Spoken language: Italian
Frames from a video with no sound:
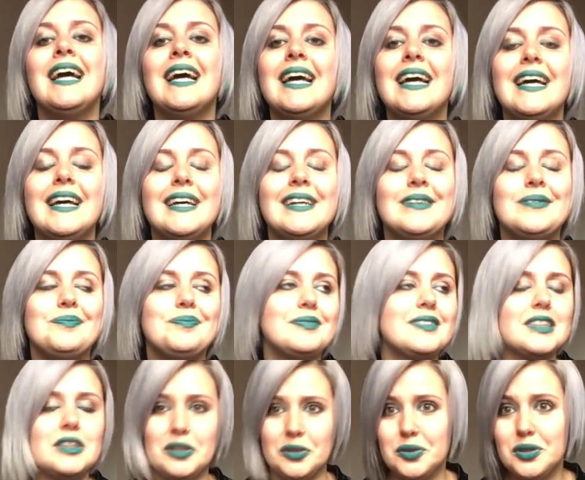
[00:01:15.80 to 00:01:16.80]
ehm,
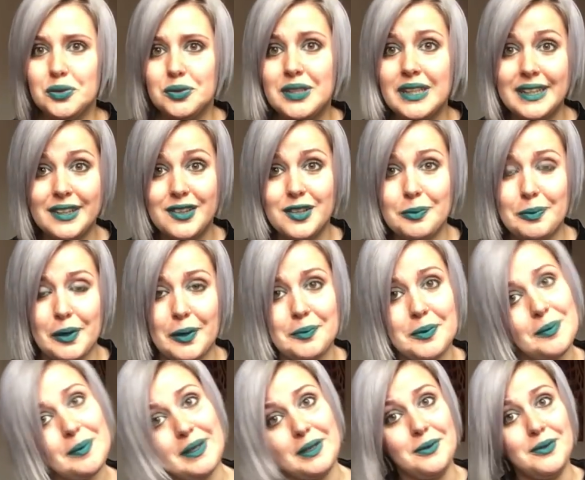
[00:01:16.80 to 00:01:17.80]
se no non li utilizzo
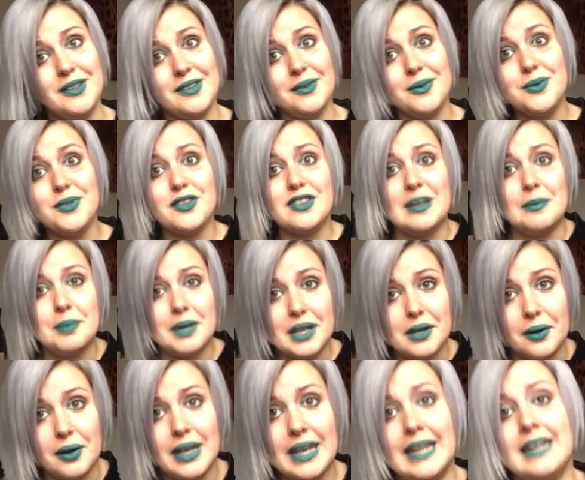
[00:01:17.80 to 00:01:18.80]
proprio perché uso, uso sempre i
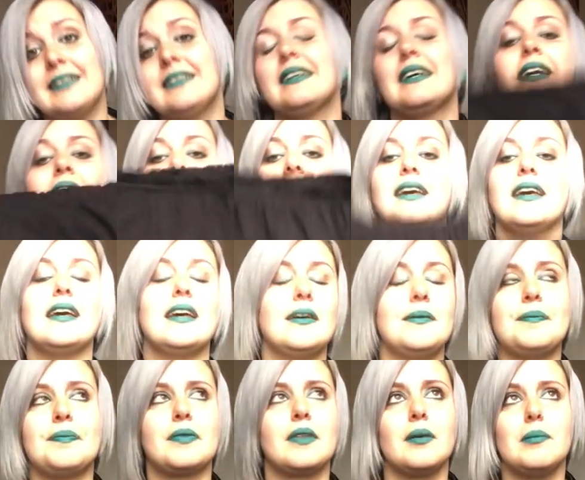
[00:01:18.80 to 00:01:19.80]
collant
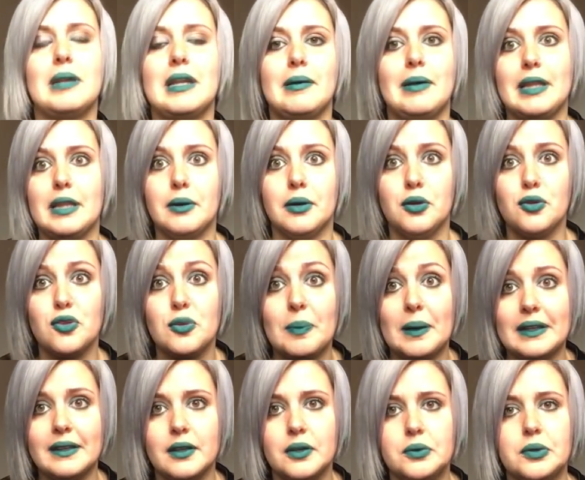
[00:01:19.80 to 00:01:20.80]
anche praticamente quando sui
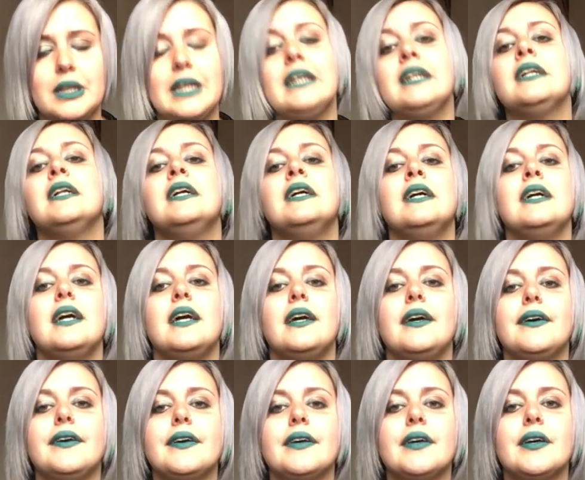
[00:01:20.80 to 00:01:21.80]
pantaloni,
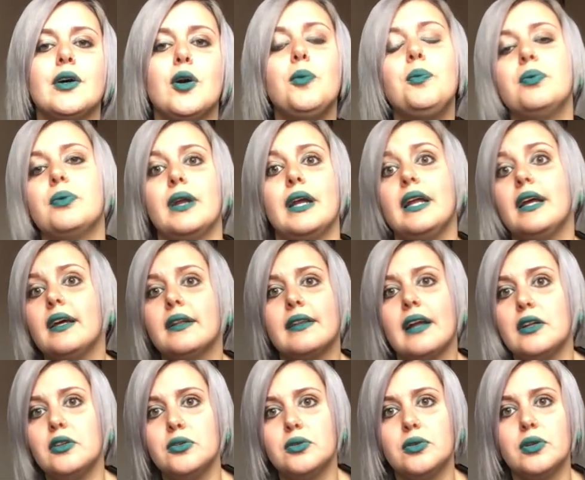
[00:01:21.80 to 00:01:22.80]
eh, oppure
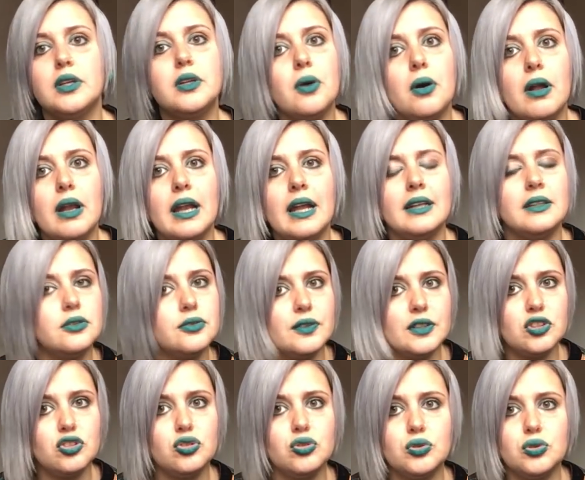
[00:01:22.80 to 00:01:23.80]
taglio i collant o
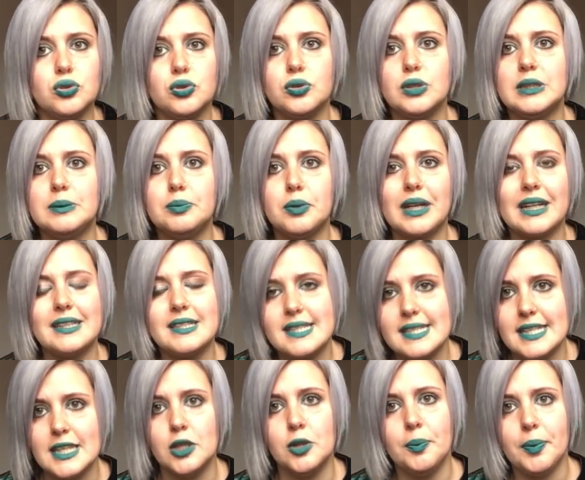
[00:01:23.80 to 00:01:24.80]
faccio tipo
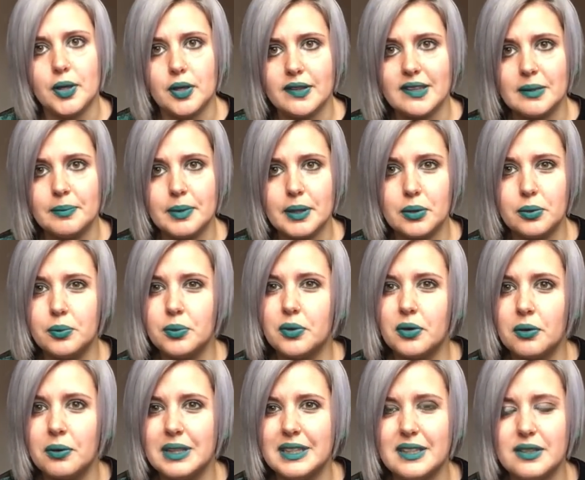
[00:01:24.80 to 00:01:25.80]
calzino, però sempre comunque
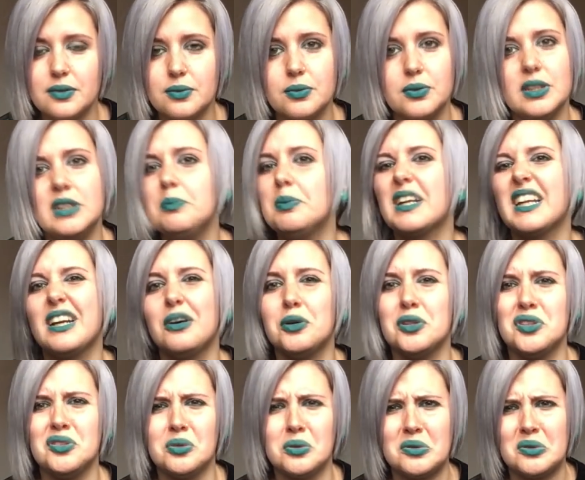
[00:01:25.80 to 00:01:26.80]
in quel tessuto lì perché
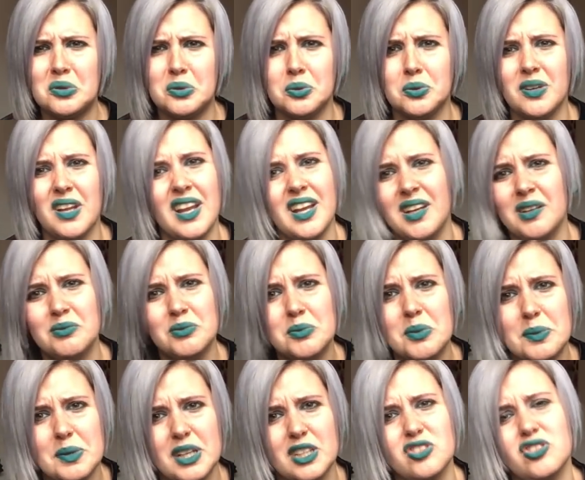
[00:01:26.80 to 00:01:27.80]
odio il cotone, non mi
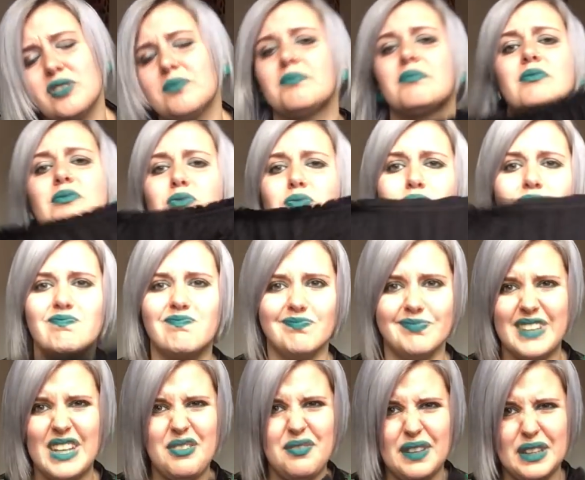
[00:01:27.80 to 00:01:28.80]
piace mm,
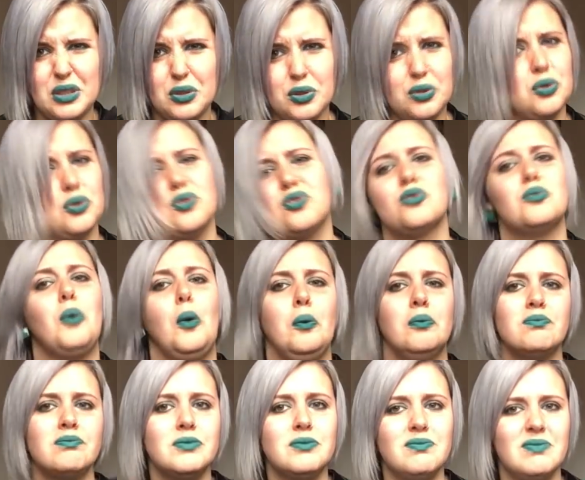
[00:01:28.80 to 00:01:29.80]
l'effetto addosso,
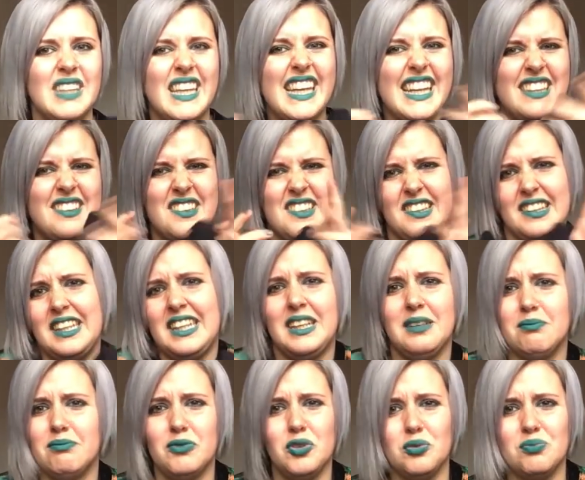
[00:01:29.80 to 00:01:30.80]
i
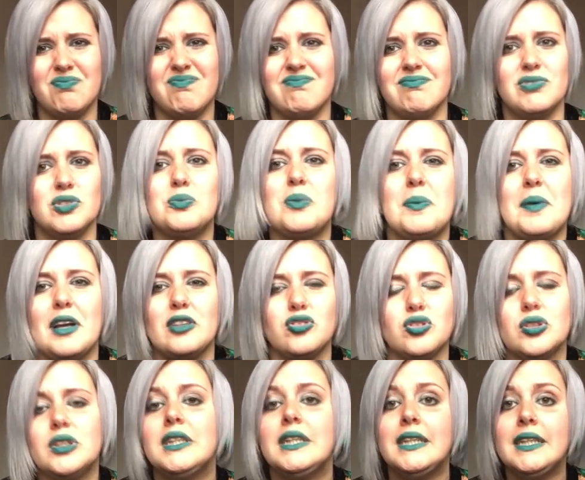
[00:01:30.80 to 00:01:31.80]
calzini, non, non mi piace